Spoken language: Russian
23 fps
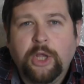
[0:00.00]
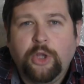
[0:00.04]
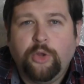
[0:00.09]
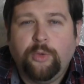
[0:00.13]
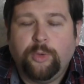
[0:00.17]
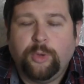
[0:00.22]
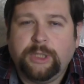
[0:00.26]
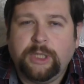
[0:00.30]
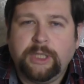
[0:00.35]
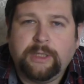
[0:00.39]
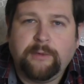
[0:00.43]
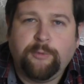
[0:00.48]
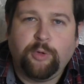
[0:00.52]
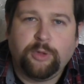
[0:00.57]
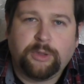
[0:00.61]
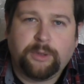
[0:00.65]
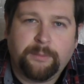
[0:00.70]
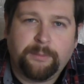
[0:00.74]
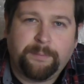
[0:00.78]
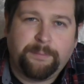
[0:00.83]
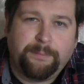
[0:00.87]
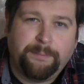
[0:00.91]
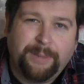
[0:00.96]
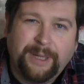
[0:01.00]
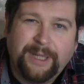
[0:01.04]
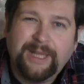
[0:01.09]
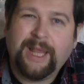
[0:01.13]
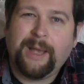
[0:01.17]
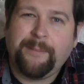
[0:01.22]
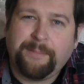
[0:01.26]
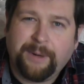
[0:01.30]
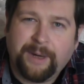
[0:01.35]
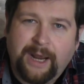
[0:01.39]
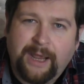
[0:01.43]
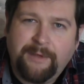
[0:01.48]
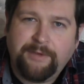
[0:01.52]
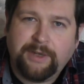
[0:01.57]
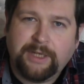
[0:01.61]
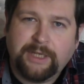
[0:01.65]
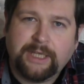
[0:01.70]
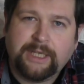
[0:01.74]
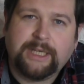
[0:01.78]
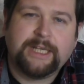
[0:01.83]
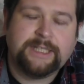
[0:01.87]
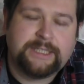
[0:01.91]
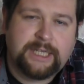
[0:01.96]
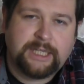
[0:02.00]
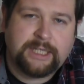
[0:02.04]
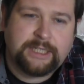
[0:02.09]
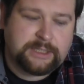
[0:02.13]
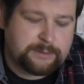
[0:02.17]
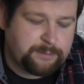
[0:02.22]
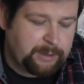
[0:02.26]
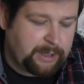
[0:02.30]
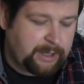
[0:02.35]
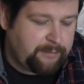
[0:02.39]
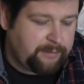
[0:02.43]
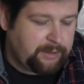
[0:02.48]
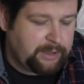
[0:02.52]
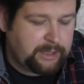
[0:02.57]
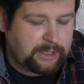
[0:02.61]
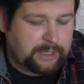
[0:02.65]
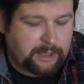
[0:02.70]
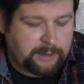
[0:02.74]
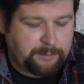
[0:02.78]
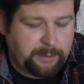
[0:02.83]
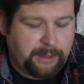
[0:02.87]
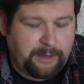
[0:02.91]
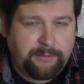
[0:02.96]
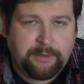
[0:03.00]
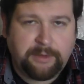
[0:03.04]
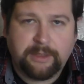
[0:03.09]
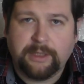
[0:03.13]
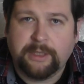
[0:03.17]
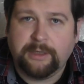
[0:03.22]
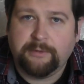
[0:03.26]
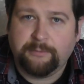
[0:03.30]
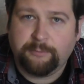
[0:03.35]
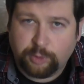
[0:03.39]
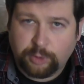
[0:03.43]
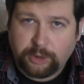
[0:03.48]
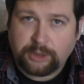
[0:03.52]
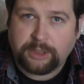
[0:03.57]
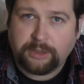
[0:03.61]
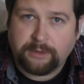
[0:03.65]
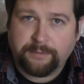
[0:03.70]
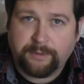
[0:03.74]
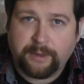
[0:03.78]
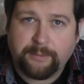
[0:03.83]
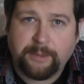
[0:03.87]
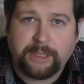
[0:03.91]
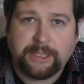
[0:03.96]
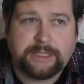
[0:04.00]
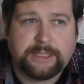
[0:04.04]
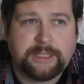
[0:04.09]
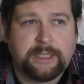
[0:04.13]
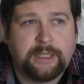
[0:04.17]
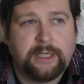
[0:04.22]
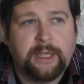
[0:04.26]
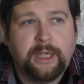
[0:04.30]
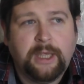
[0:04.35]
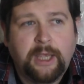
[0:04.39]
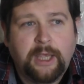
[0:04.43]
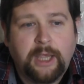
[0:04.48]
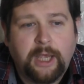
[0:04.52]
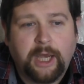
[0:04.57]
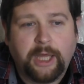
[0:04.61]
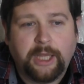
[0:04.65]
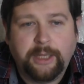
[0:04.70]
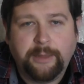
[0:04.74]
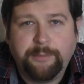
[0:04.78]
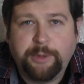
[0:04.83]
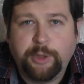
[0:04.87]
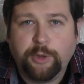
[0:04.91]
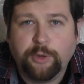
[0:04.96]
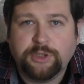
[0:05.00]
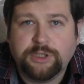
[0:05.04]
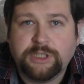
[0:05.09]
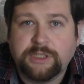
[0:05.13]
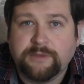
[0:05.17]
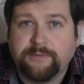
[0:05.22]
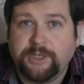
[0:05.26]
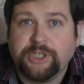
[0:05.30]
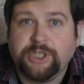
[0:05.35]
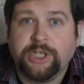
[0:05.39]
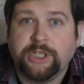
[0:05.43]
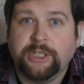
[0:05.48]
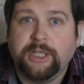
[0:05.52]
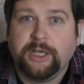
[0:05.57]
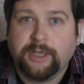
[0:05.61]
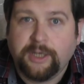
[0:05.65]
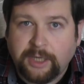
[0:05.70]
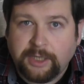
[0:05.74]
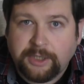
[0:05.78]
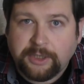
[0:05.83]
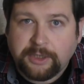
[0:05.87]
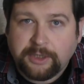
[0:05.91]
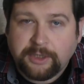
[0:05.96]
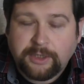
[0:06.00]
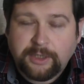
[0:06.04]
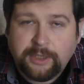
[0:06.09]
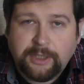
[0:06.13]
Но вот это вот была правильной, казалось правильной, как правило, вот эта информация, она берется из ваших догадок.